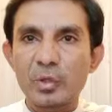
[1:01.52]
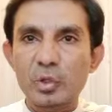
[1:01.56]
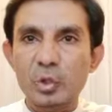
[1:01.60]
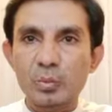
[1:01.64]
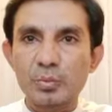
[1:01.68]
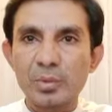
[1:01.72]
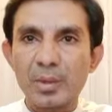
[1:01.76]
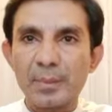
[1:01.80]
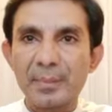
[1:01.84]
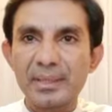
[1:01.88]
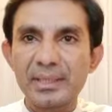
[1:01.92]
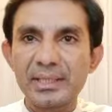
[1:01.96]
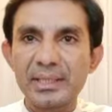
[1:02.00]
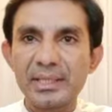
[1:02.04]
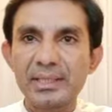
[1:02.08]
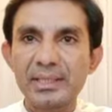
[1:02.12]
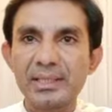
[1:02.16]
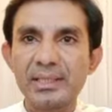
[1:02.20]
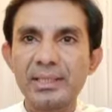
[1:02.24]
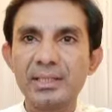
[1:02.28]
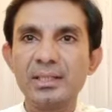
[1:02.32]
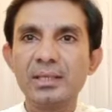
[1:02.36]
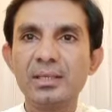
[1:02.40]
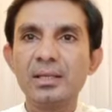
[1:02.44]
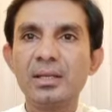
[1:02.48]
मनसूबाबंदी
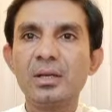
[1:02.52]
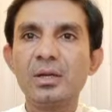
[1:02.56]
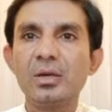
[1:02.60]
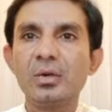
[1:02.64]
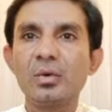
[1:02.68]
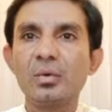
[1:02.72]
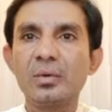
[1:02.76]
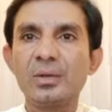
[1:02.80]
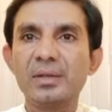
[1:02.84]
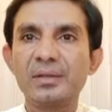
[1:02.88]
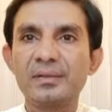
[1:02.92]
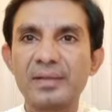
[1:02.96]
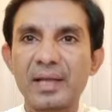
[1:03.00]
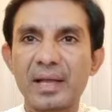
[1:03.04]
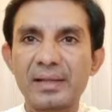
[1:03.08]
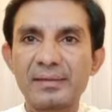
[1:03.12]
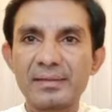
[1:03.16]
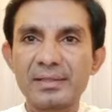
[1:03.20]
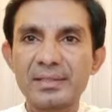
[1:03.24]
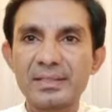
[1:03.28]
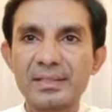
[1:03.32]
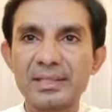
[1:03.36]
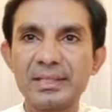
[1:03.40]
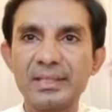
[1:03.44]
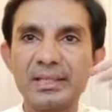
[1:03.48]
की कोई
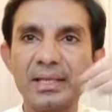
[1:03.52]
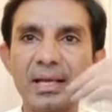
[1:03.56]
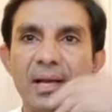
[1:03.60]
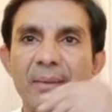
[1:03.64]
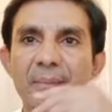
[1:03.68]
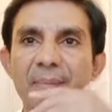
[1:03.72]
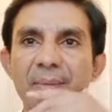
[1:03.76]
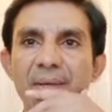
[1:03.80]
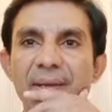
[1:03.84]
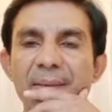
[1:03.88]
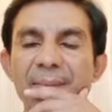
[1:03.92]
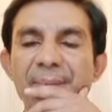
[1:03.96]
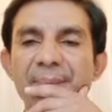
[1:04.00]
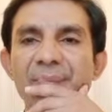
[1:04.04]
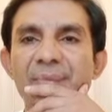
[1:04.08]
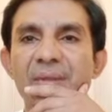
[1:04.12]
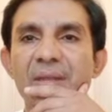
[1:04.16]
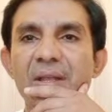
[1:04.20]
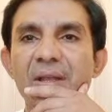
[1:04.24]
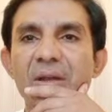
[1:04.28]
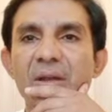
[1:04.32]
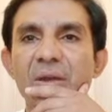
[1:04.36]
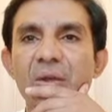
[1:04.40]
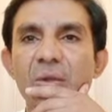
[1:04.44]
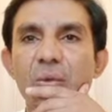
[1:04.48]
साजिश की या आपने
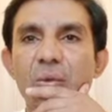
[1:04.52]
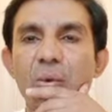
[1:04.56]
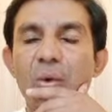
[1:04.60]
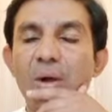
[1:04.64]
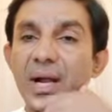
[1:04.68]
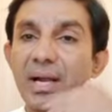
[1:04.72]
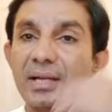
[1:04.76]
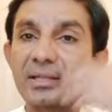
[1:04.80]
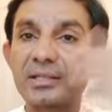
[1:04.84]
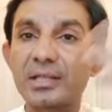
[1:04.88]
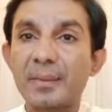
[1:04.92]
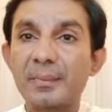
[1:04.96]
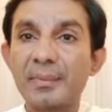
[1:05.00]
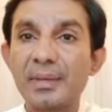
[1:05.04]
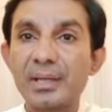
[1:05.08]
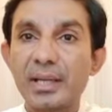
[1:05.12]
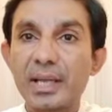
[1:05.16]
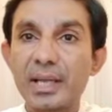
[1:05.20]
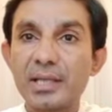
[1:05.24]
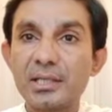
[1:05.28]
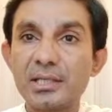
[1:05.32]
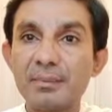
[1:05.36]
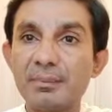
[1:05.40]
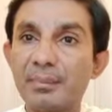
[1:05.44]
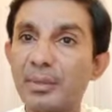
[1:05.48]
तो खान साहब ने
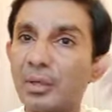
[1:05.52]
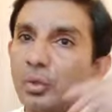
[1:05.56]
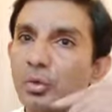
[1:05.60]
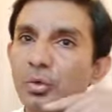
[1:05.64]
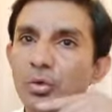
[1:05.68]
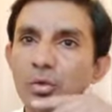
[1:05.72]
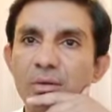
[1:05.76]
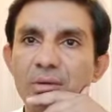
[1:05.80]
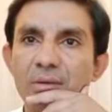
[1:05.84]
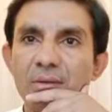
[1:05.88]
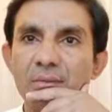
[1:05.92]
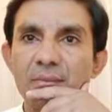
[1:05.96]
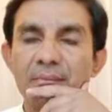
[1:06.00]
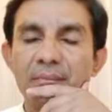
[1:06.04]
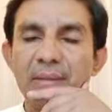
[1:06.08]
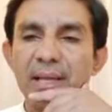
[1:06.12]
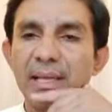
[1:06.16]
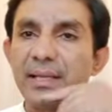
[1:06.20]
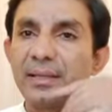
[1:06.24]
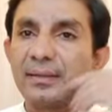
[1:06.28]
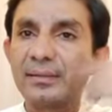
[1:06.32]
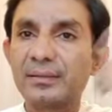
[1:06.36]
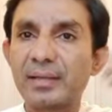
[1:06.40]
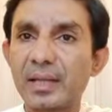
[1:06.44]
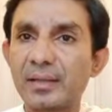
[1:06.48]
कहा जी बिल्कुल
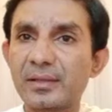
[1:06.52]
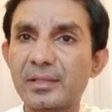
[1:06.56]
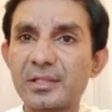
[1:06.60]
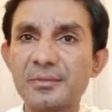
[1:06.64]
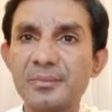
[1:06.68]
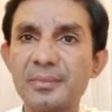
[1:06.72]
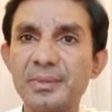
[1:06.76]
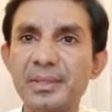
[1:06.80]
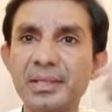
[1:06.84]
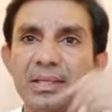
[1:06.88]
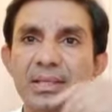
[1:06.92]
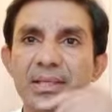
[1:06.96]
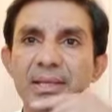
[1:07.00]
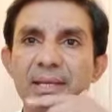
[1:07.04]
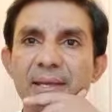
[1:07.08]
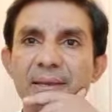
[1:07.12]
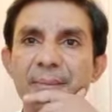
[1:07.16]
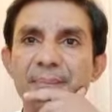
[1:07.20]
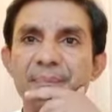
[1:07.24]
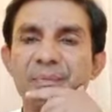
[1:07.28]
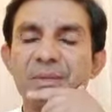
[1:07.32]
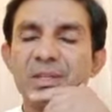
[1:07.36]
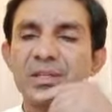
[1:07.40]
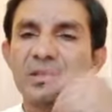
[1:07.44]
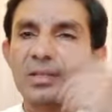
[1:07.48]
मैंने साजिश भी की है
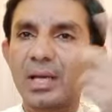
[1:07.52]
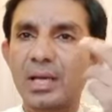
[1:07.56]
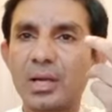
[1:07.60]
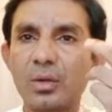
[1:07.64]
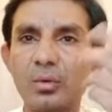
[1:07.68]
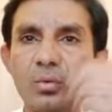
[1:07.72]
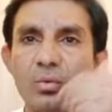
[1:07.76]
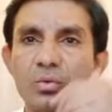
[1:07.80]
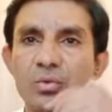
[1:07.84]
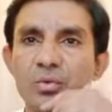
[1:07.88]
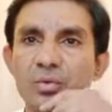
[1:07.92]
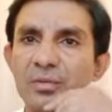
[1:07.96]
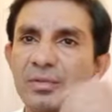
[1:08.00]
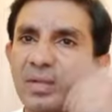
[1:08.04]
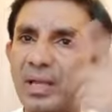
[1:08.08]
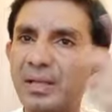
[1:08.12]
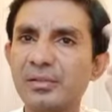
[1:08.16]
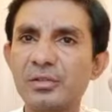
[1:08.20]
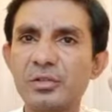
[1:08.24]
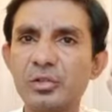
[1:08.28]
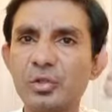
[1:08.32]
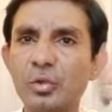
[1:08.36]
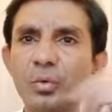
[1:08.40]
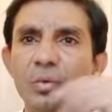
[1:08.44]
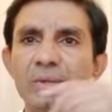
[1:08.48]
सारा कुछ
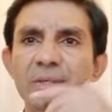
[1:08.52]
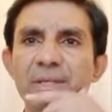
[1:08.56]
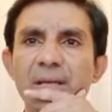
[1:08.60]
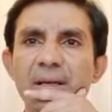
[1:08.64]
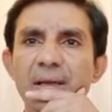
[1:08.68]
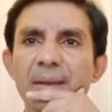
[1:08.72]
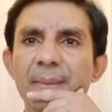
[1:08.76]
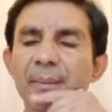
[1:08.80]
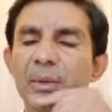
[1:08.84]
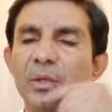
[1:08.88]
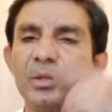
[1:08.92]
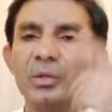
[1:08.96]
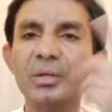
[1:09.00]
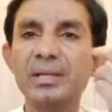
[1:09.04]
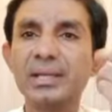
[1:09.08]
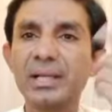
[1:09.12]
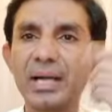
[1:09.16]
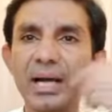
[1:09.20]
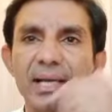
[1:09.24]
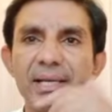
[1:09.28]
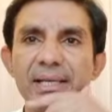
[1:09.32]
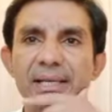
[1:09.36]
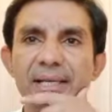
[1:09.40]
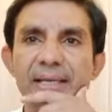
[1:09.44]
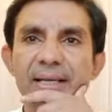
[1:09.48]
साजिश तो हुई है मैं तो
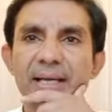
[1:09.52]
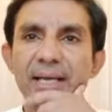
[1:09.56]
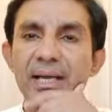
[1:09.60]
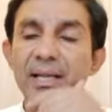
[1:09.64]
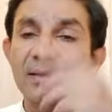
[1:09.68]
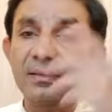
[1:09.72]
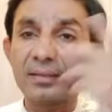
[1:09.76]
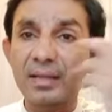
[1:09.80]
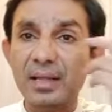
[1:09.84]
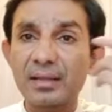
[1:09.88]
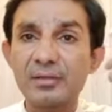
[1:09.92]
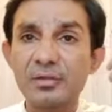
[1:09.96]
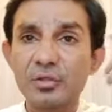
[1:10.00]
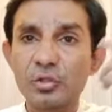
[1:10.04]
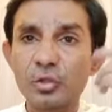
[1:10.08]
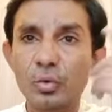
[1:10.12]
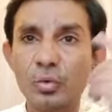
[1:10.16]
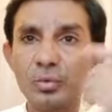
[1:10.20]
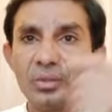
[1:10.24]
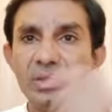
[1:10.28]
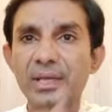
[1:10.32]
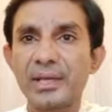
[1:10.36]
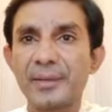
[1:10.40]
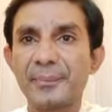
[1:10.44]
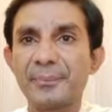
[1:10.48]
इनकार ही नहीं कर रहा साजिश तो
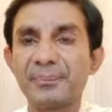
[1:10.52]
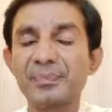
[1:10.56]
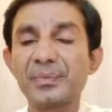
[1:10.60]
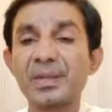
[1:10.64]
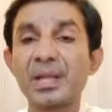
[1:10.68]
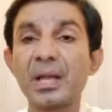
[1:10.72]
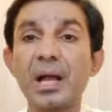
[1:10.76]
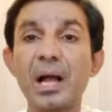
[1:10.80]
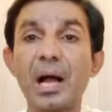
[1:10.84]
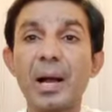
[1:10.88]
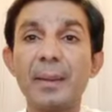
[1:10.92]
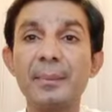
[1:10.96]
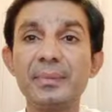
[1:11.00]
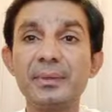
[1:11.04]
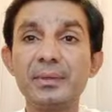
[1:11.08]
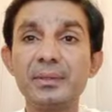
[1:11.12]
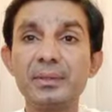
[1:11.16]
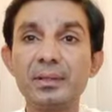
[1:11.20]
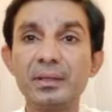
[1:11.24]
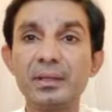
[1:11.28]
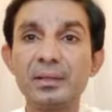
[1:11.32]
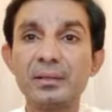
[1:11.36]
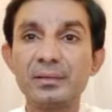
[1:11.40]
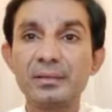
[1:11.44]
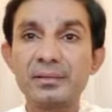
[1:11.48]
हुई है अब
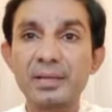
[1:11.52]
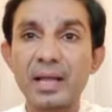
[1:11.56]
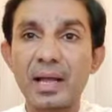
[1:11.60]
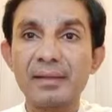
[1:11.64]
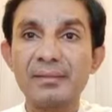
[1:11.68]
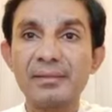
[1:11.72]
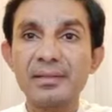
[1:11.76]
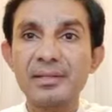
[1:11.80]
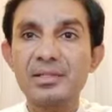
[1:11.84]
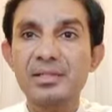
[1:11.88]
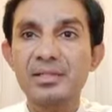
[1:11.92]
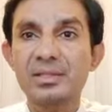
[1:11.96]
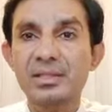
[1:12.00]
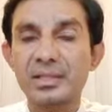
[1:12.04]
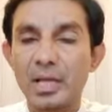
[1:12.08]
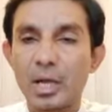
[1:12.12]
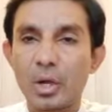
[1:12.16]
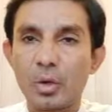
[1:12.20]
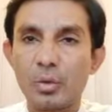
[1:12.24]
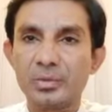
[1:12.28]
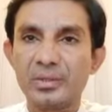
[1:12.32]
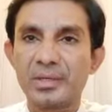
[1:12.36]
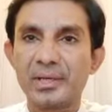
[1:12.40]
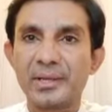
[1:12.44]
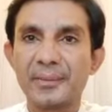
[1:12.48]
साजिश क्या
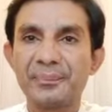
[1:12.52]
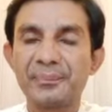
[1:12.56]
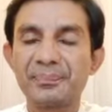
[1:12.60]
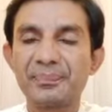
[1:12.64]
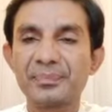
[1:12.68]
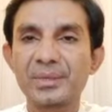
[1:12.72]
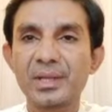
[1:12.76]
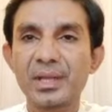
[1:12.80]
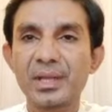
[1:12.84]
हुई है